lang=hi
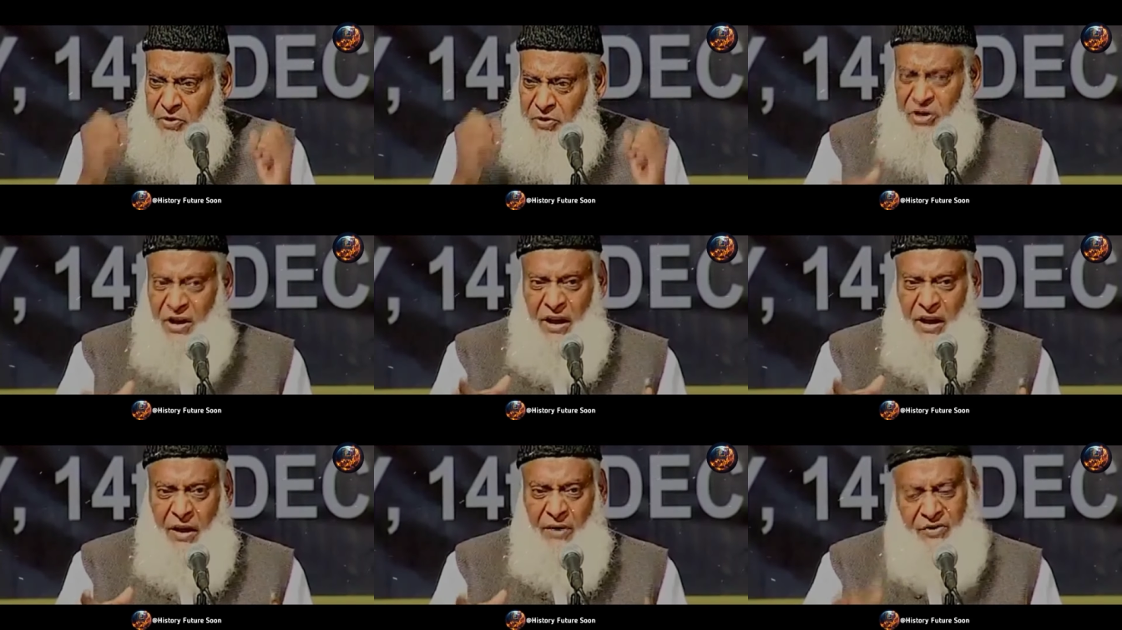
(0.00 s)

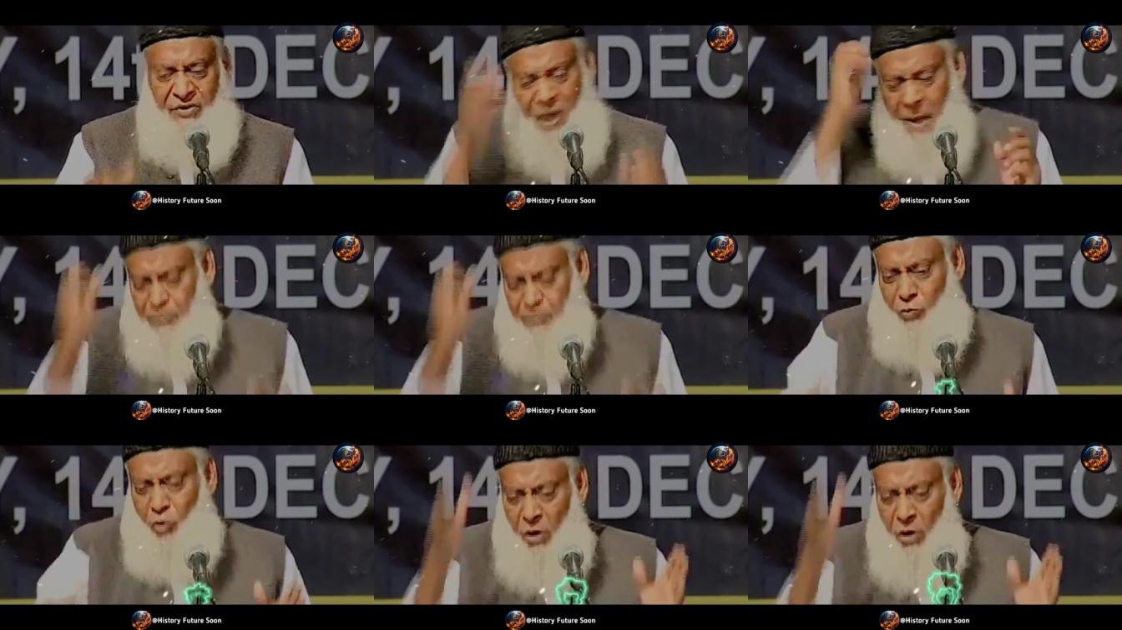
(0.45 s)
तबशीर
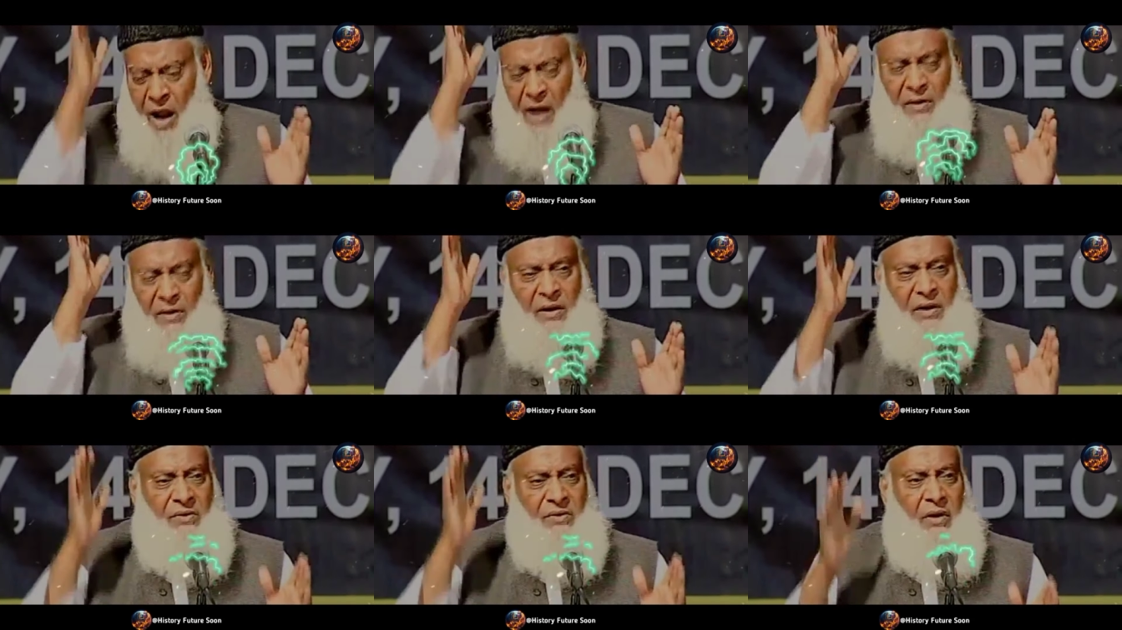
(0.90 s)
सब
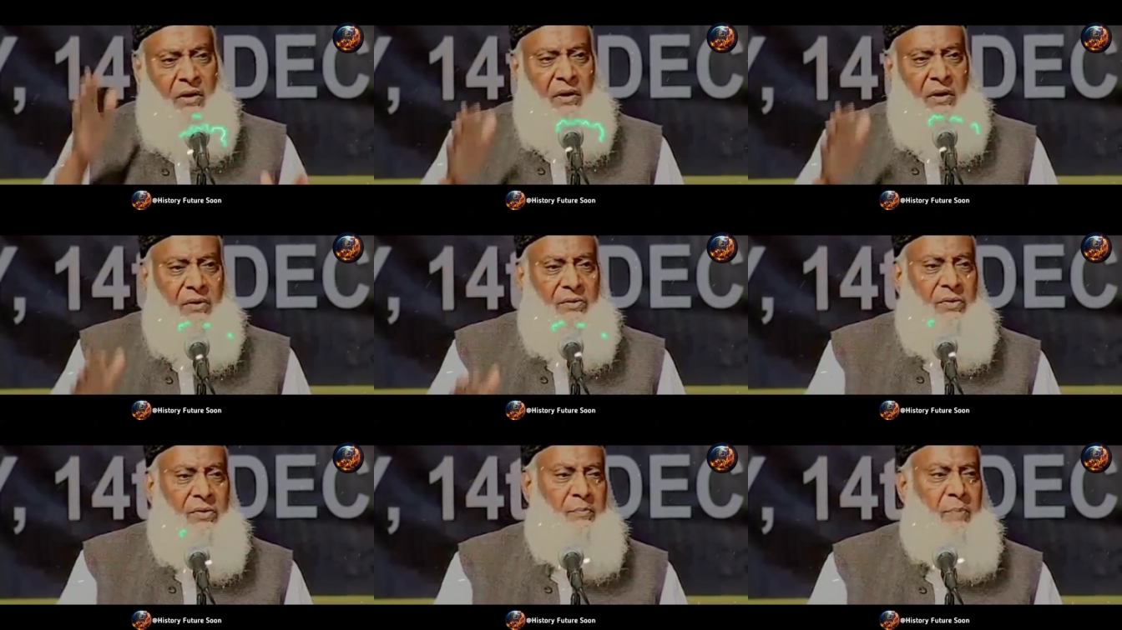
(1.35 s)
कुरान के
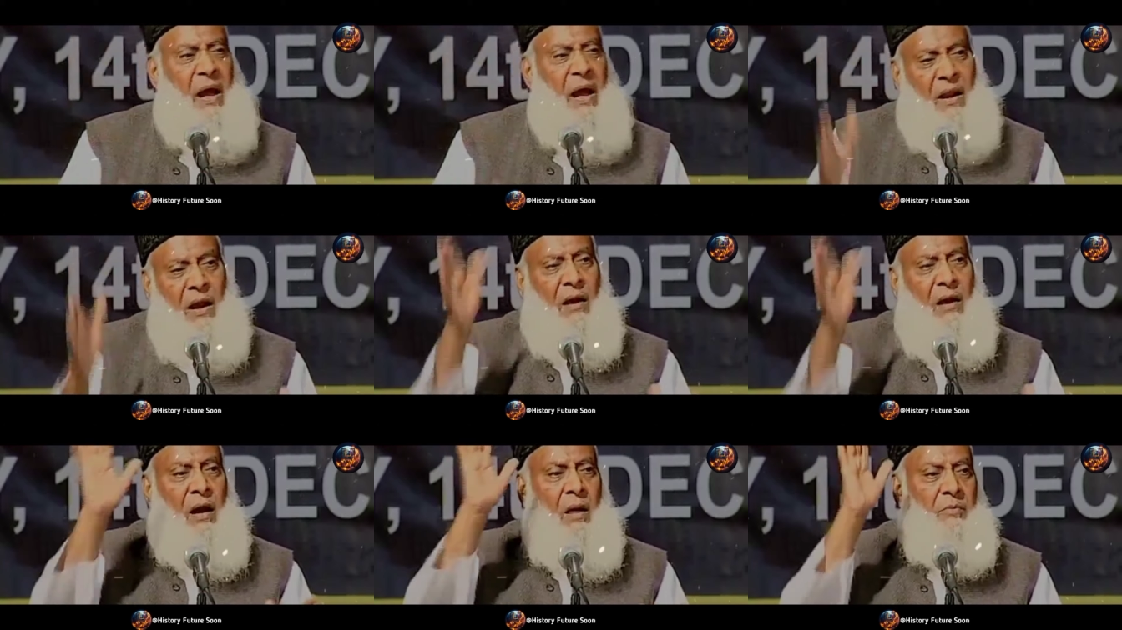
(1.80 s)
हो
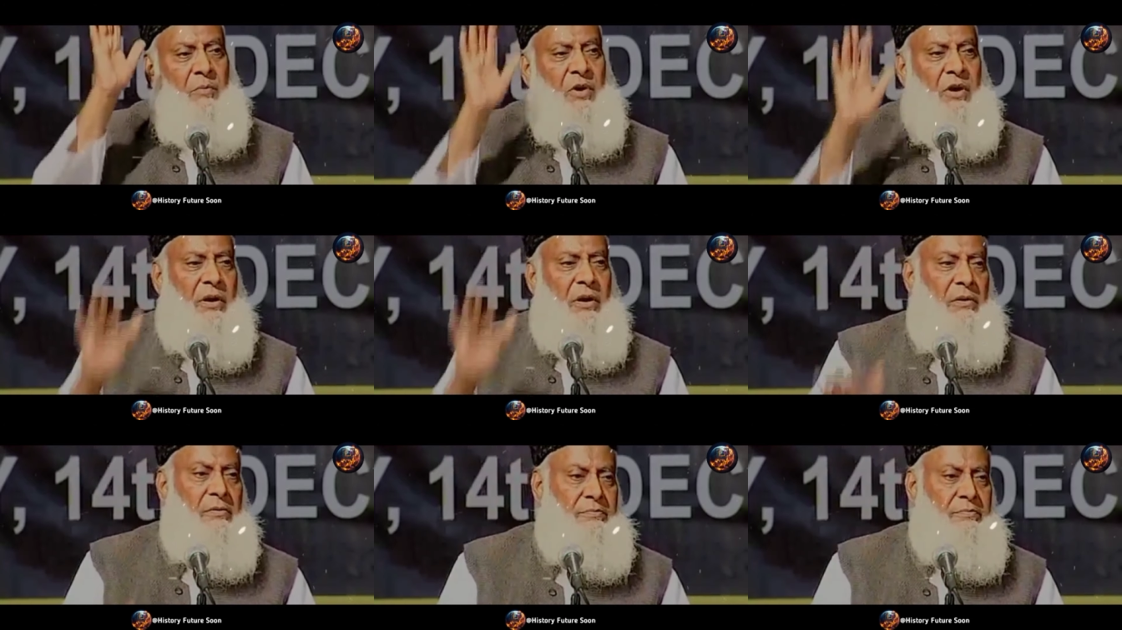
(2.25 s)
पहला
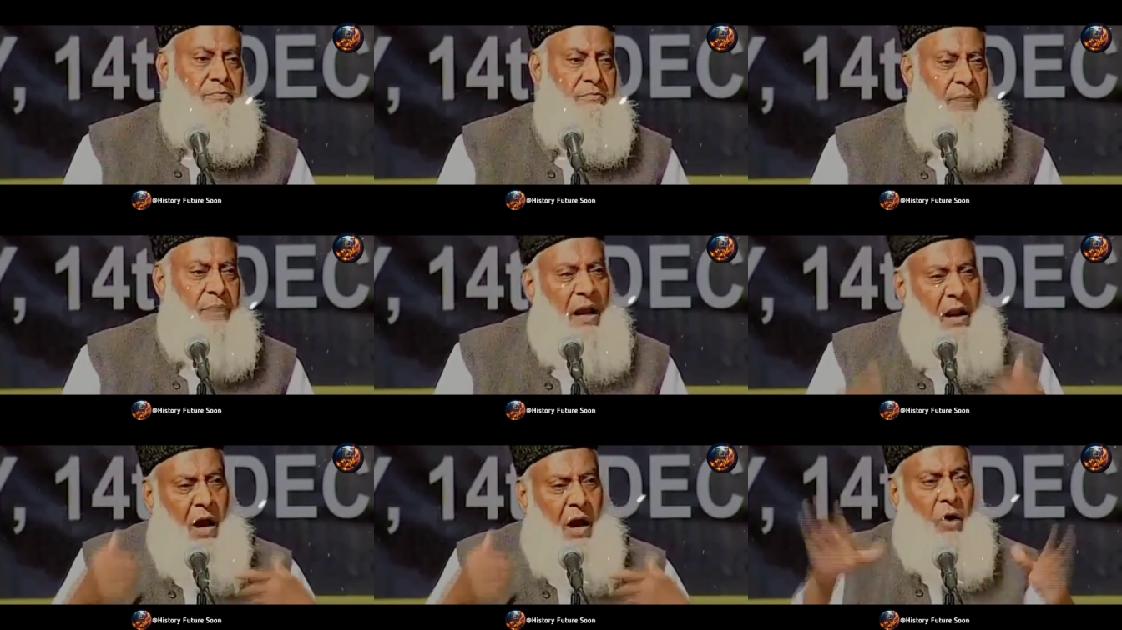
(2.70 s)
काम
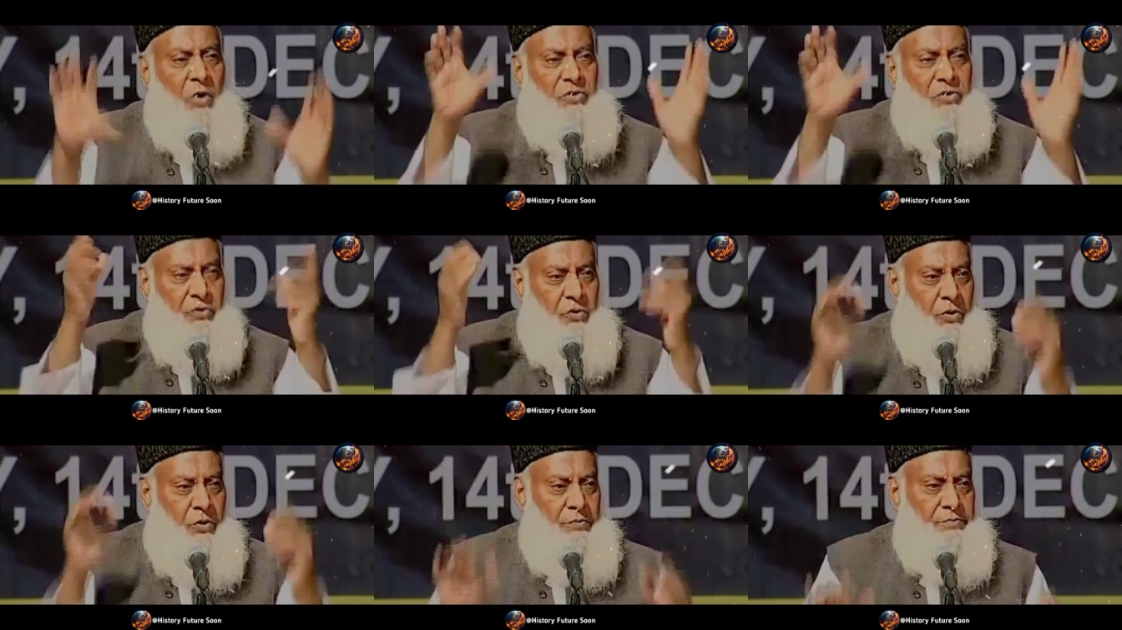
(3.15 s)

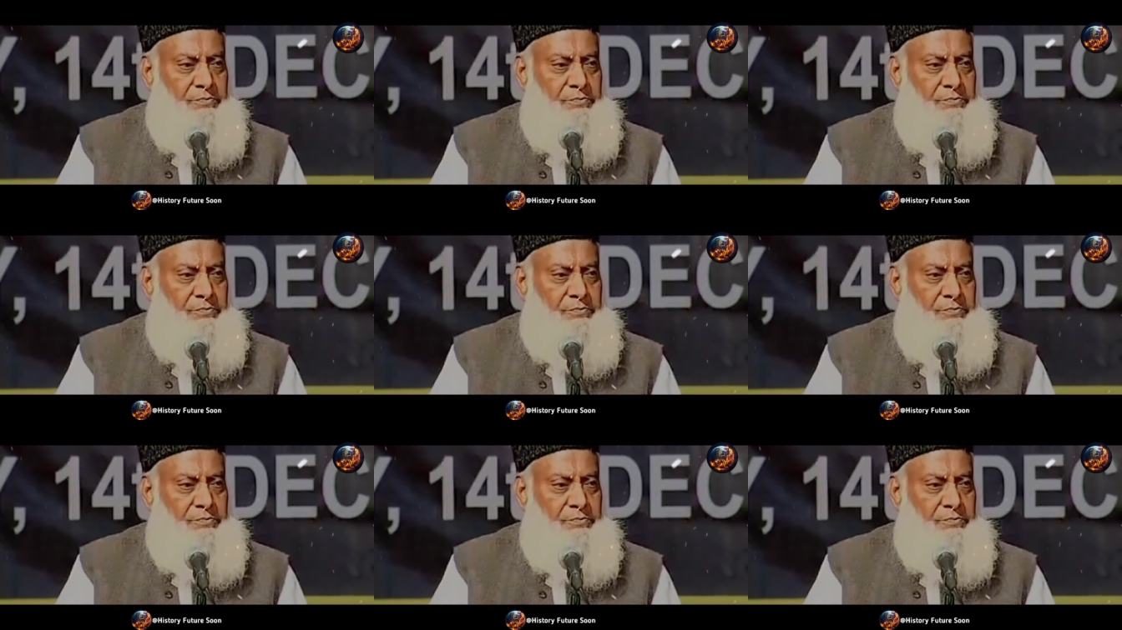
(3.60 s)
अलाओ